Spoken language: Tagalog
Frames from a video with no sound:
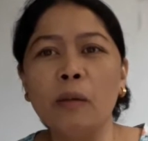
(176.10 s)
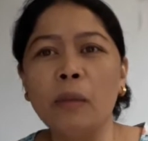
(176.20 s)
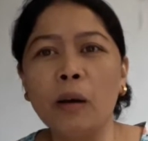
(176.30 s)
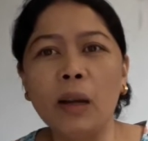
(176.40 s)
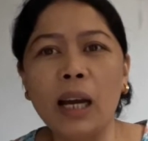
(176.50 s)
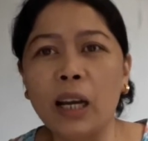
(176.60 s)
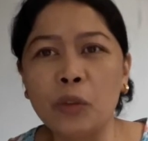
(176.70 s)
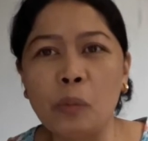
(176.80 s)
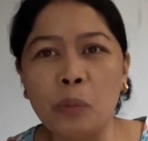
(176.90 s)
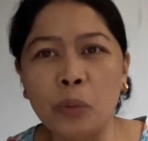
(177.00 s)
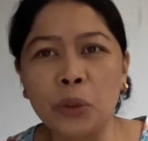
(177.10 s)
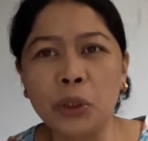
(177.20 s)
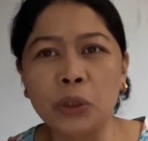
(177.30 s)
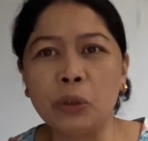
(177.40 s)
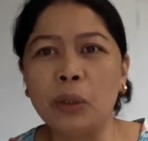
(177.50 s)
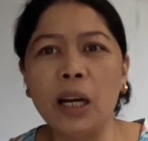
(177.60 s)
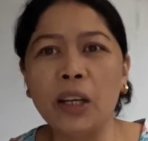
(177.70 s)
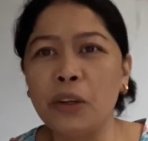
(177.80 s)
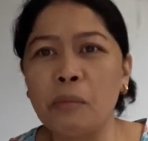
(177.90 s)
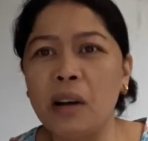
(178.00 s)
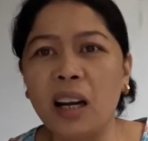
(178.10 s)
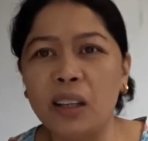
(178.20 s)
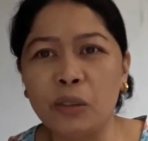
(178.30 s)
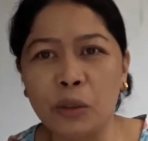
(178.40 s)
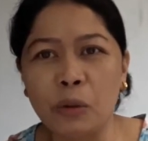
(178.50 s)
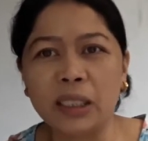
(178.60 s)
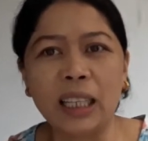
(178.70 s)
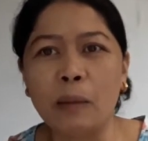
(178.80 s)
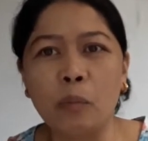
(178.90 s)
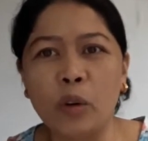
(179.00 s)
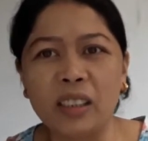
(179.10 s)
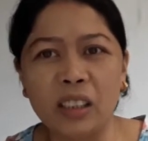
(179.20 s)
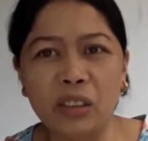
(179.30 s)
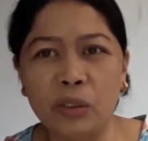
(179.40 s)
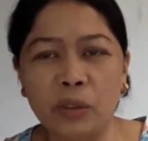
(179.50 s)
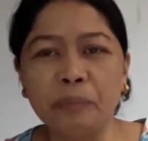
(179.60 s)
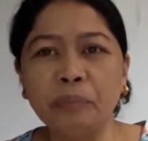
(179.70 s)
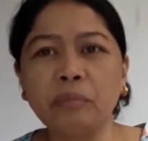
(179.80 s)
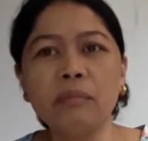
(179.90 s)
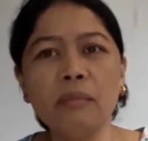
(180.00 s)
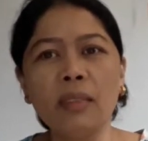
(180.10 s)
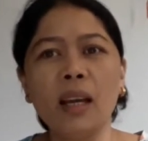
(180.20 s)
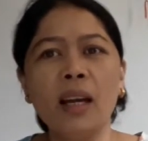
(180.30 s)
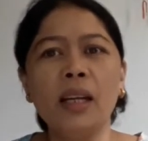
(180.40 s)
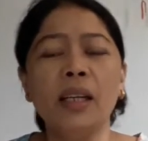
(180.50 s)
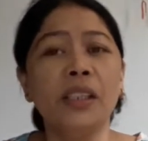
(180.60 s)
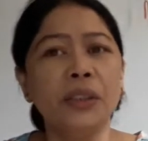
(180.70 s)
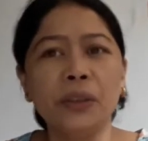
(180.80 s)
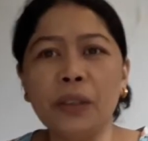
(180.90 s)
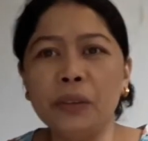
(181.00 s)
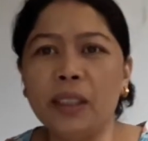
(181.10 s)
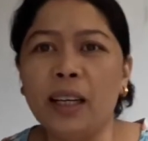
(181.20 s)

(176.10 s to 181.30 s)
Mga wala kayong puso, wala kayong mga kaluluwa sa kapwa ninyo. So, gano'n